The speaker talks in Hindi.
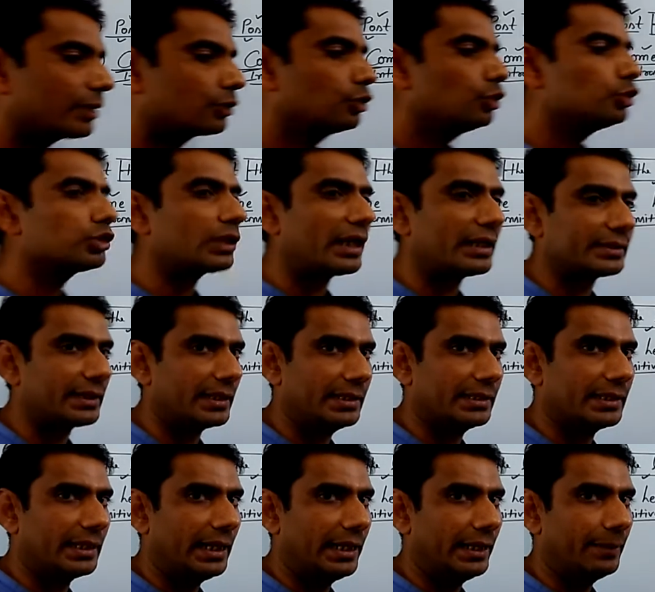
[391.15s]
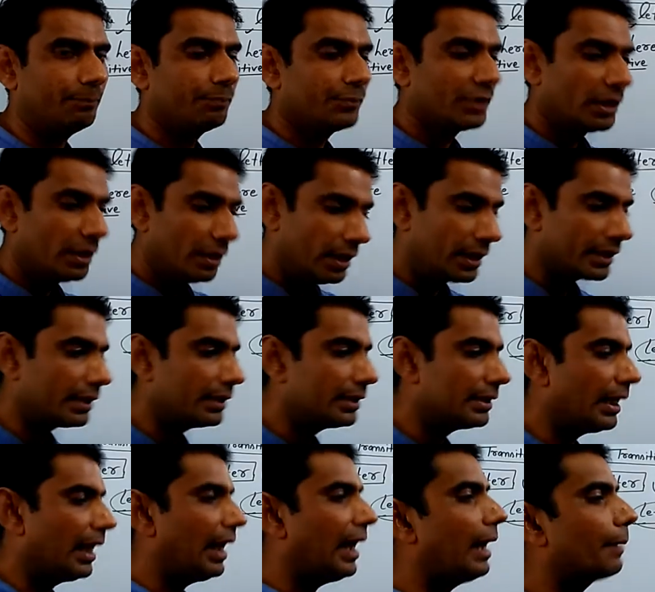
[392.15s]
एक दूसरा तरीका है लेकिन
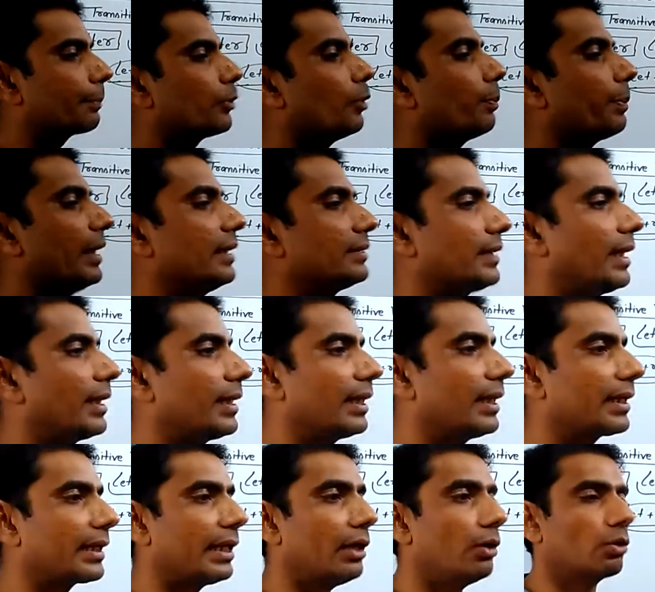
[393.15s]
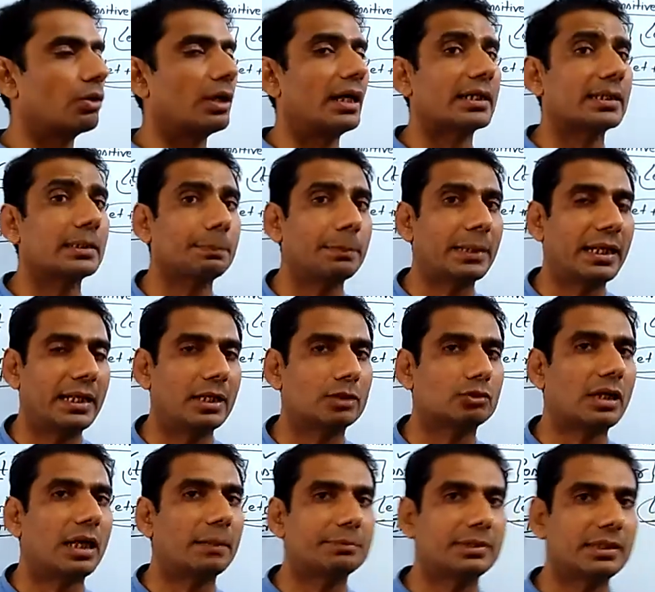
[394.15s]
यहां आपको पहचानना क्या होगा कि पहले
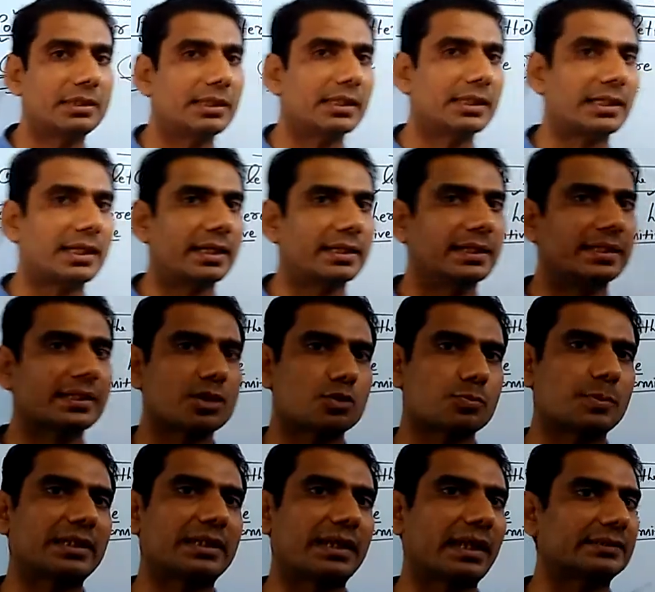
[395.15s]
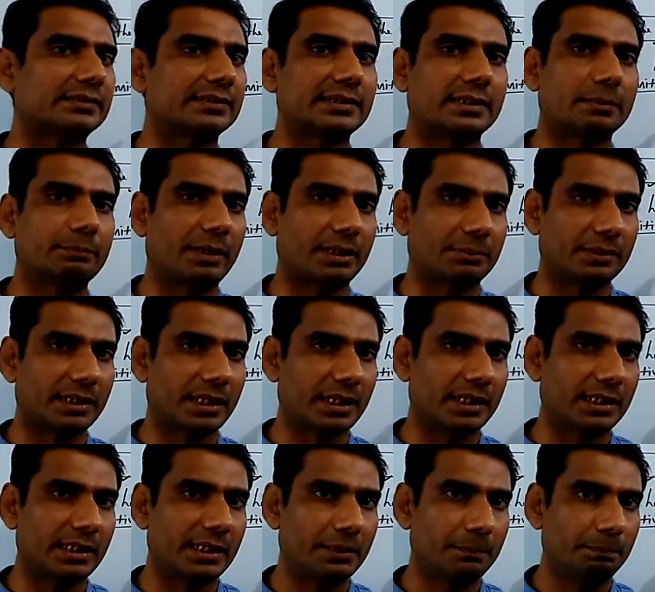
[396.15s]
तो आप ये देखेंगे कि इसमें ट्रांजिटिव वर्ब
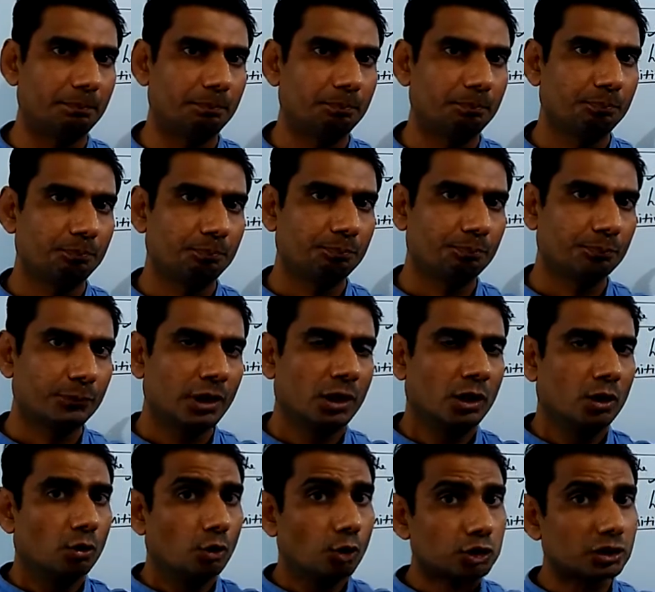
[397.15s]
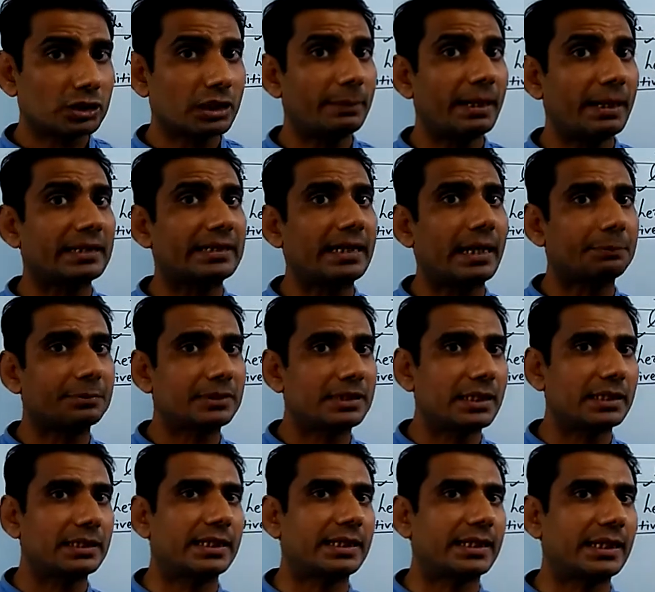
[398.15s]
नहीं है उसके बाद आप
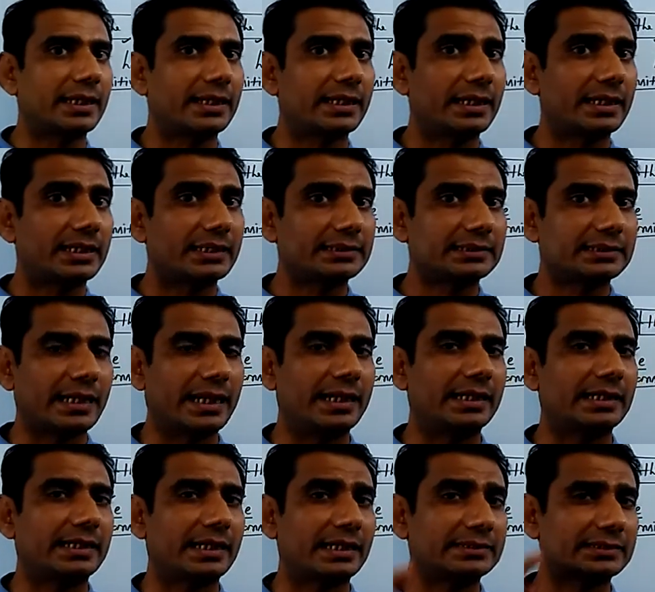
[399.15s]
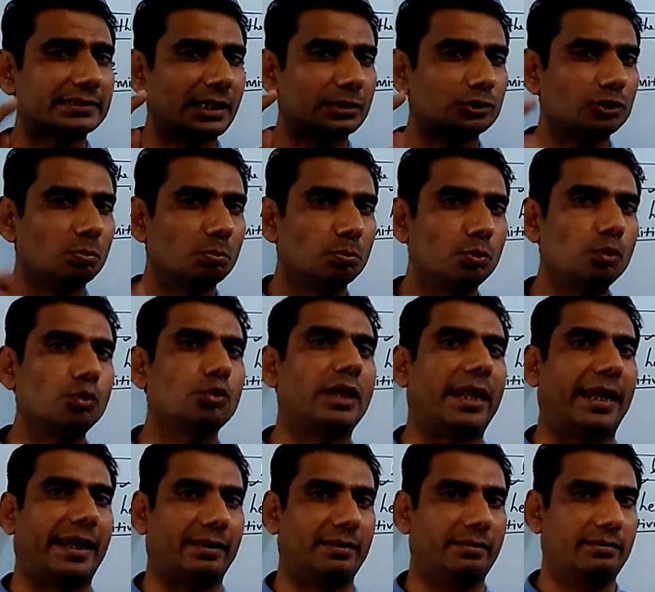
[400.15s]
ये देखेंगे कि सेंटेंस का जो मूड
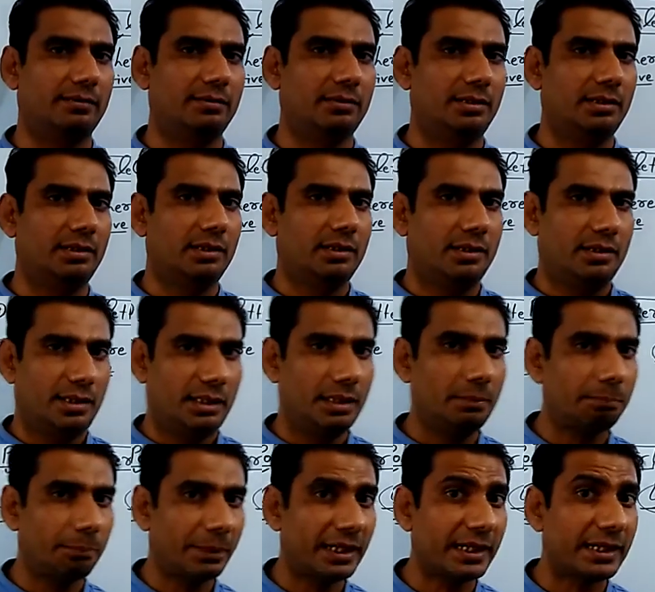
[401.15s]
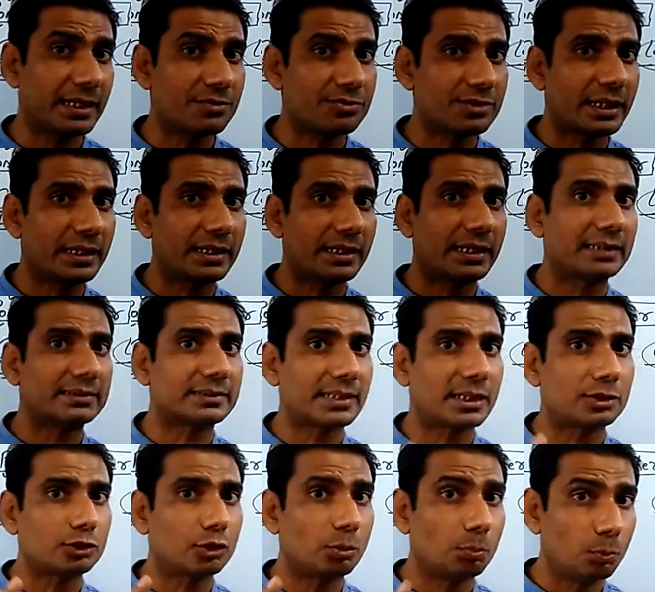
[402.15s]
है इंपरेटिव सेंटेंस
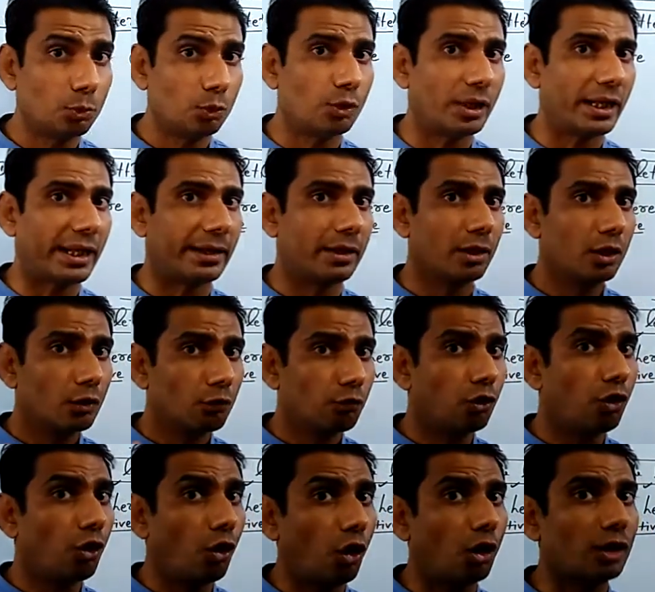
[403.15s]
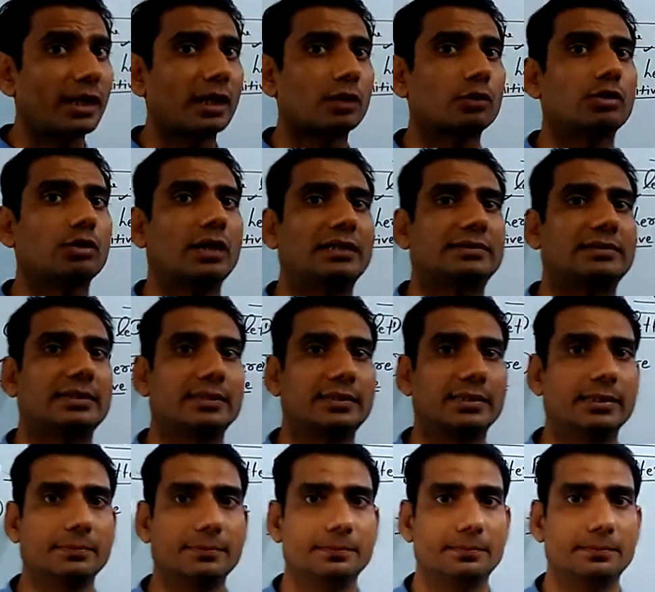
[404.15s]
का जो मूड है वो ऑर्डर होना चाहिए